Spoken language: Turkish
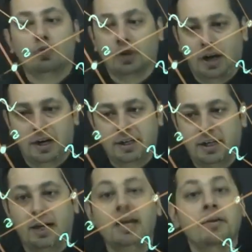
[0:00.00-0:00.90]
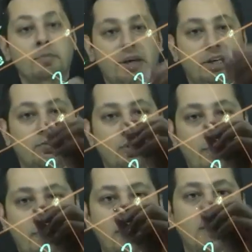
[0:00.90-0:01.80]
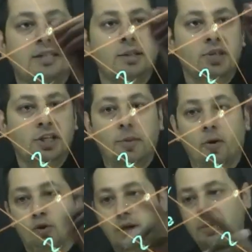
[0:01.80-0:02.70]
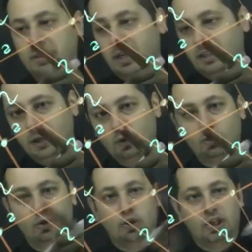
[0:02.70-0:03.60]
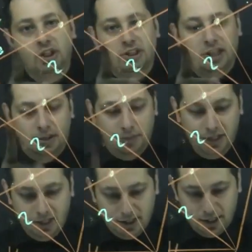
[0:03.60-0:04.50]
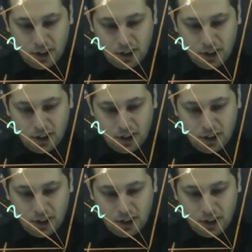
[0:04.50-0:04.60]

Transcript: oldu harika. Peki buraya B dersem 2B oldu ama zaten şunu da şu eşit değil mi?